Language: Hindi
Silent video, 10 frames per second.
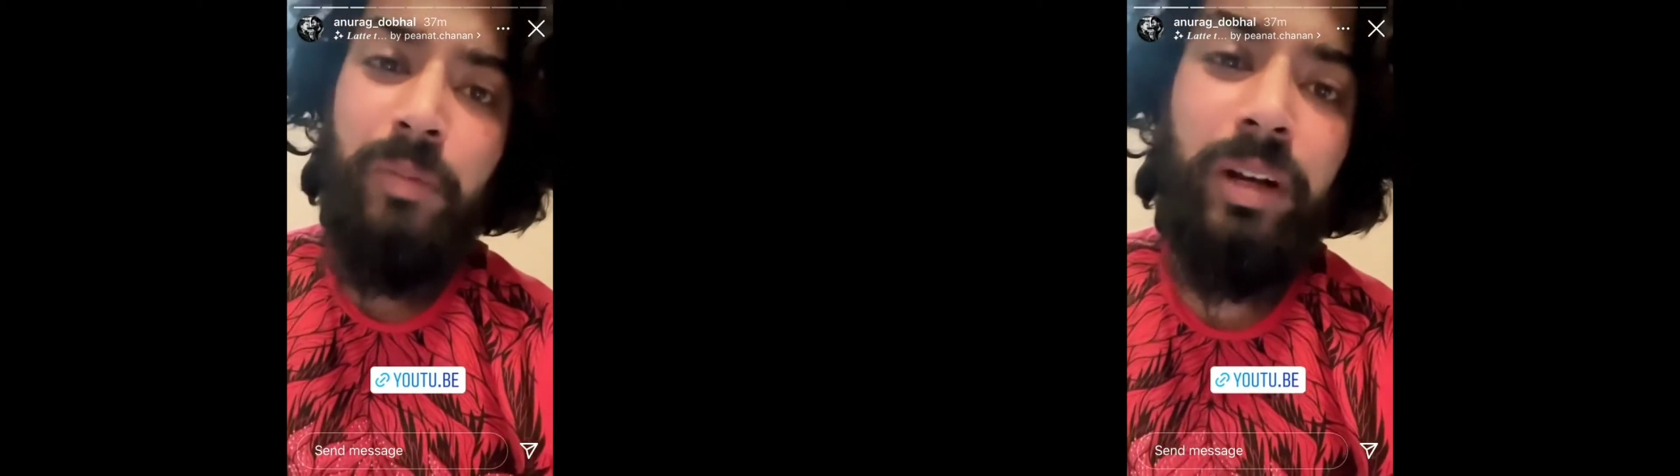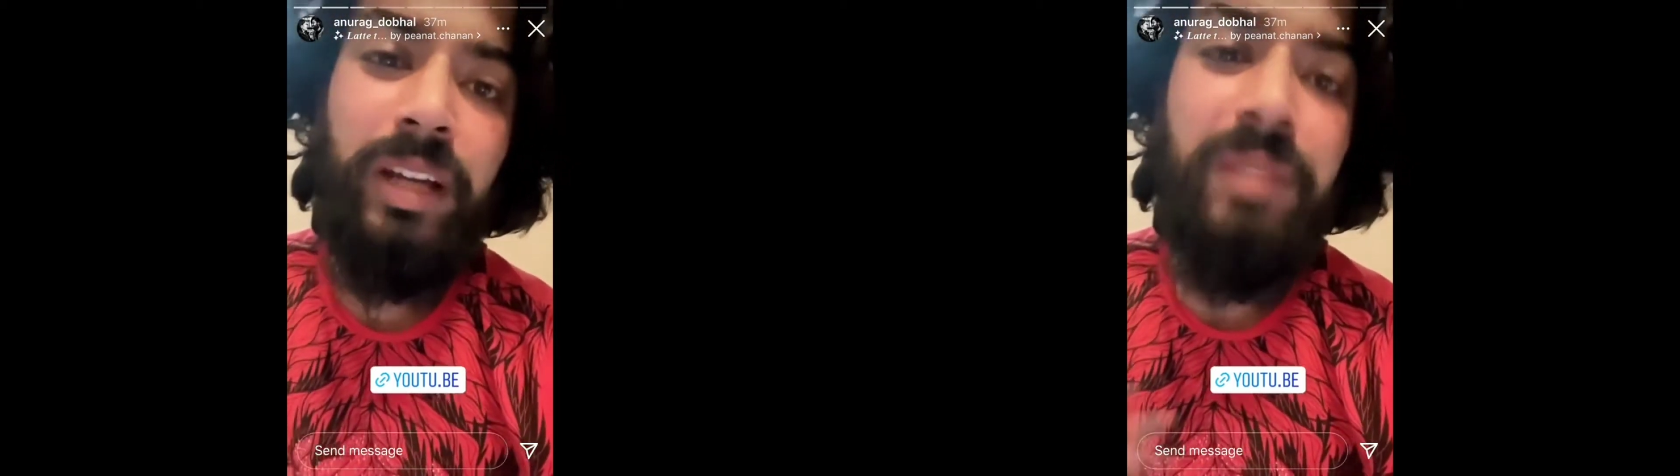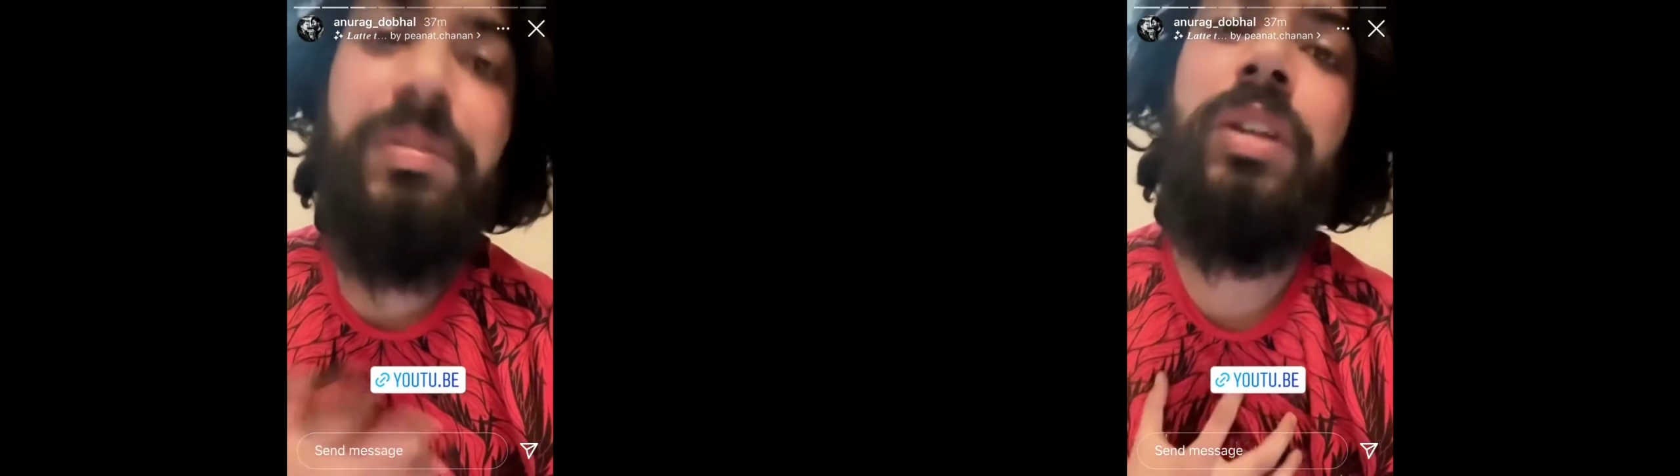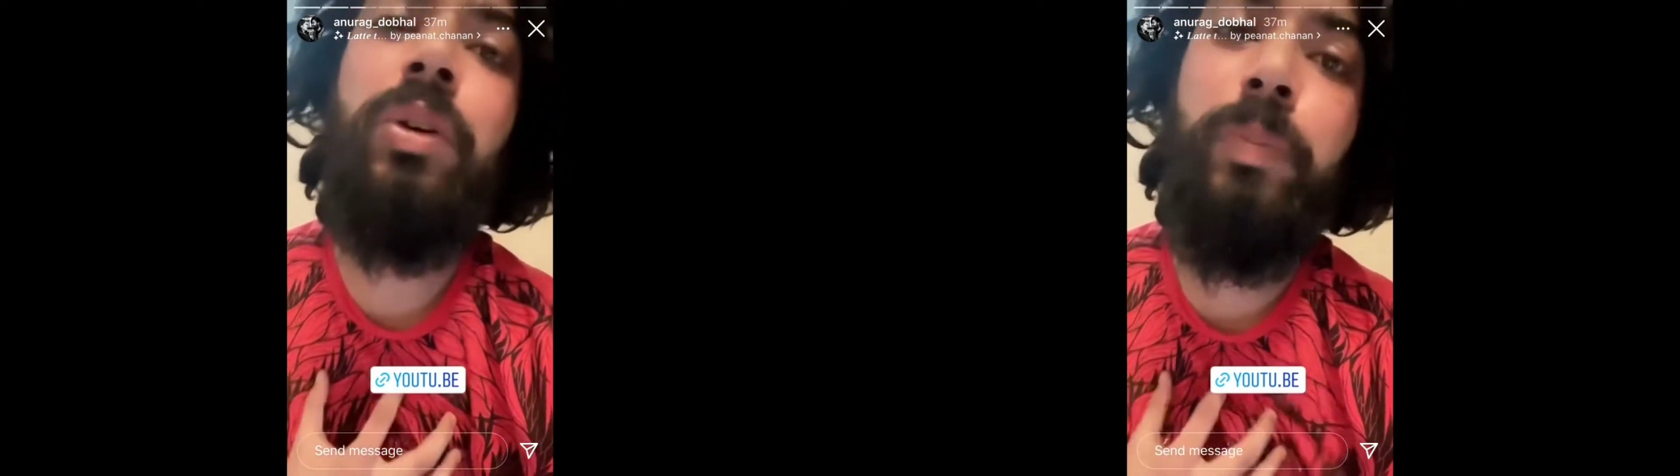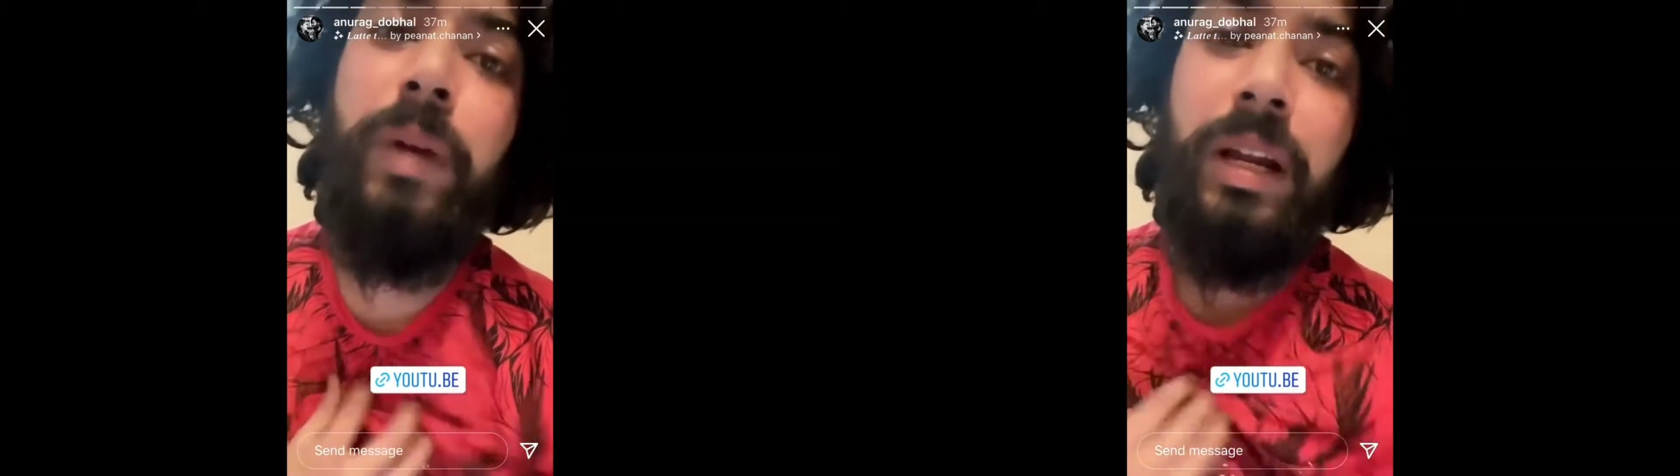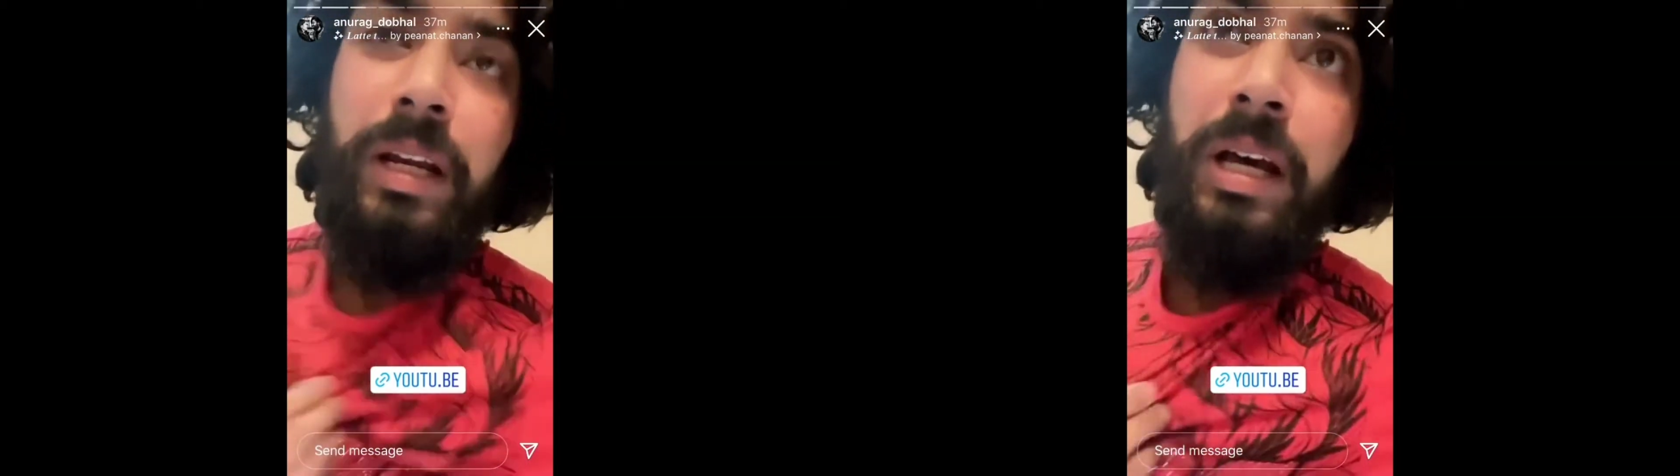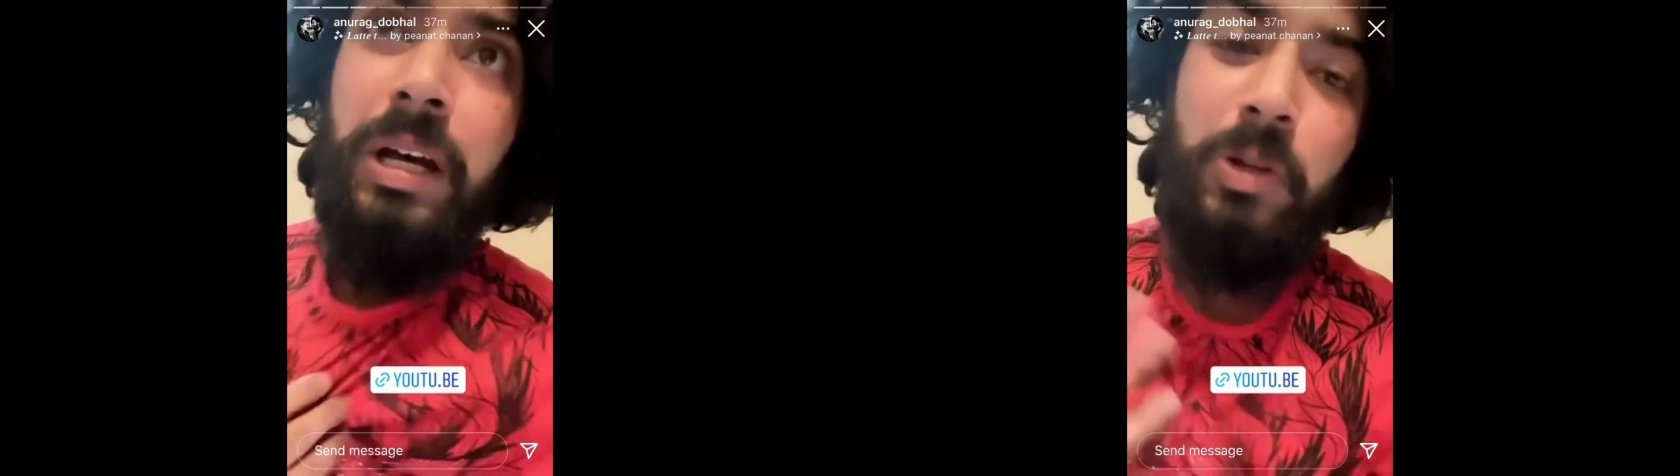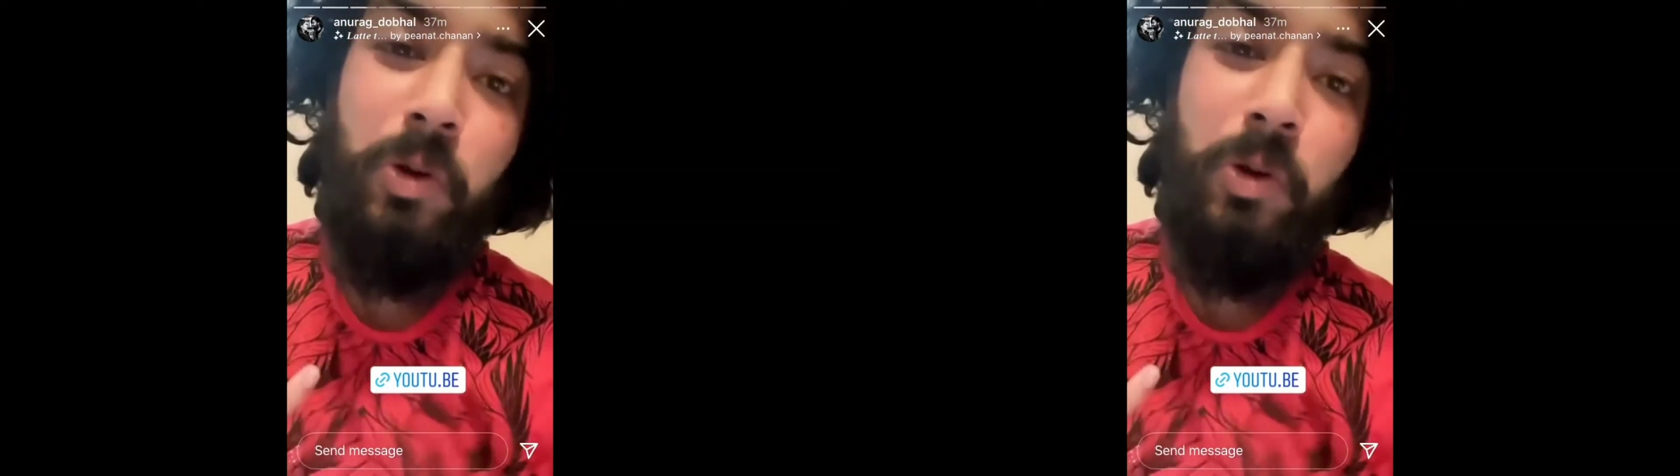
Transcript: बहुत टाइम से यूट्यूब पर ना